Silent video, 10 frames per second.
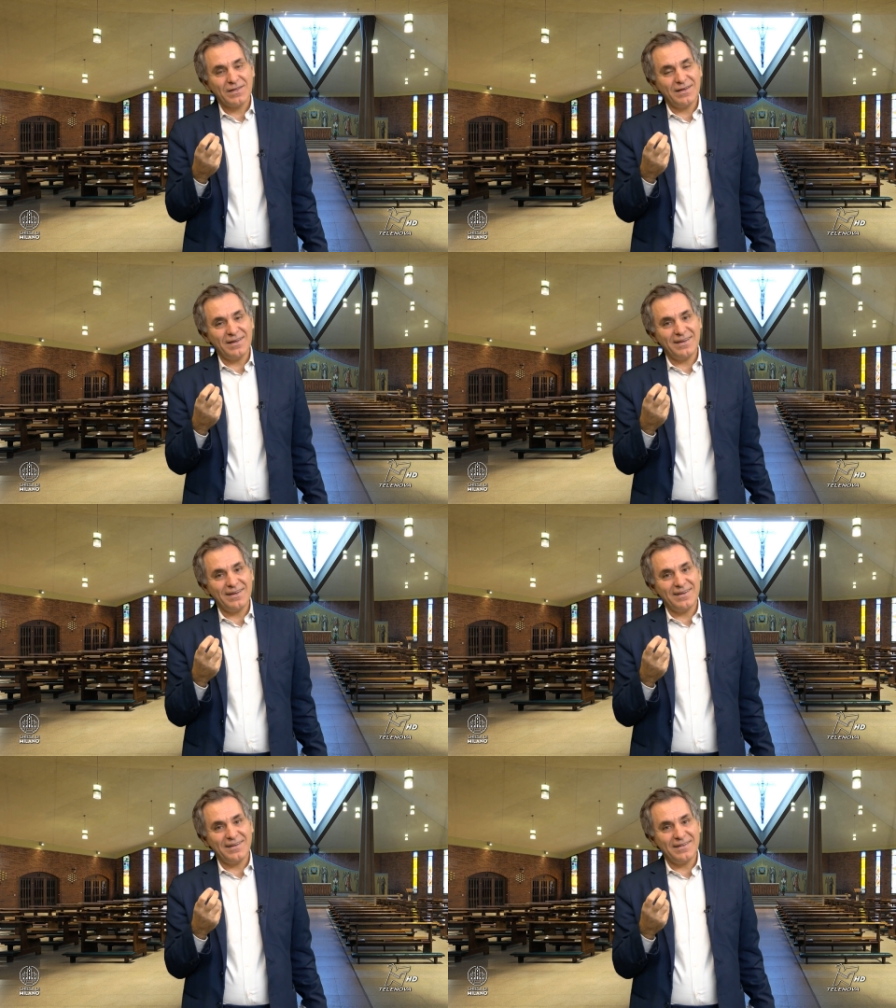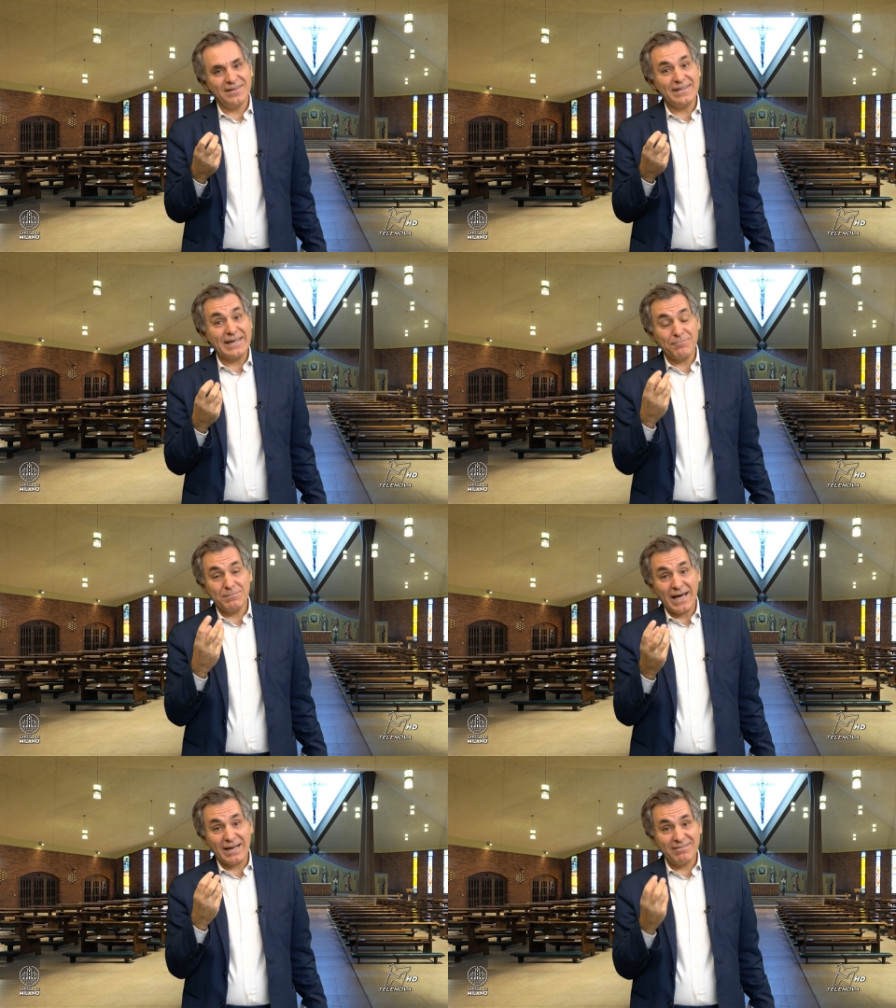eh, di,
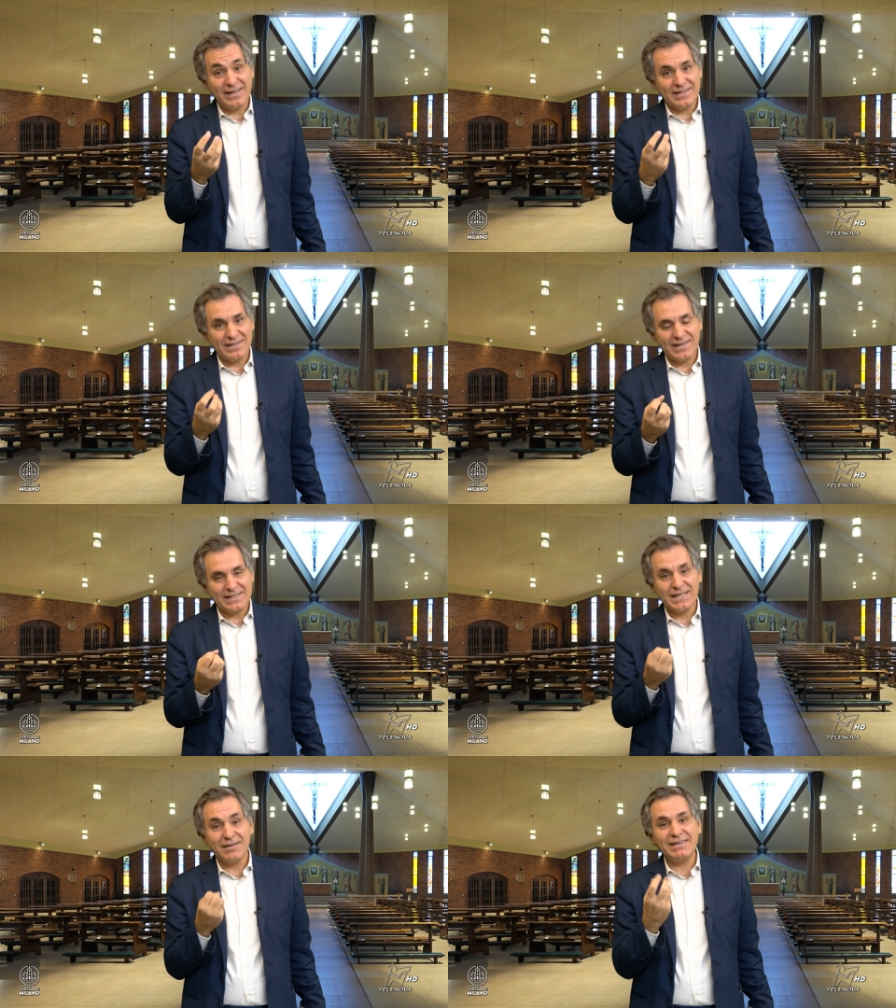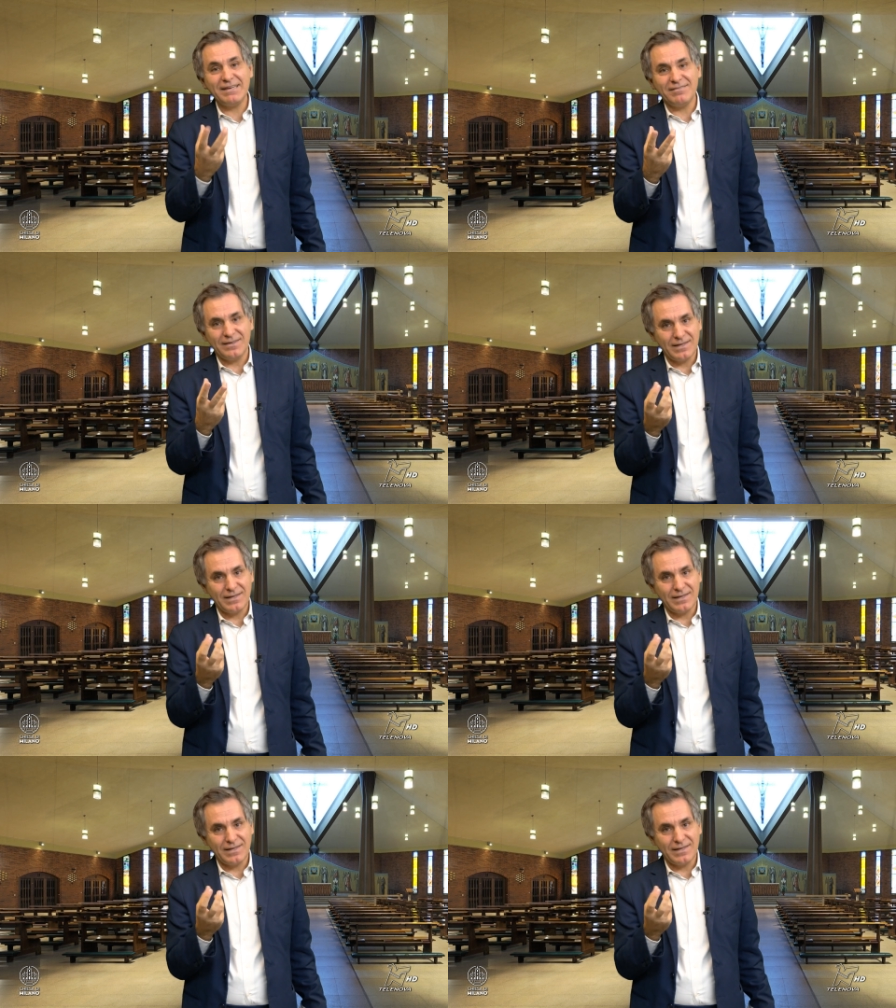cambiare vita, di essere vivi,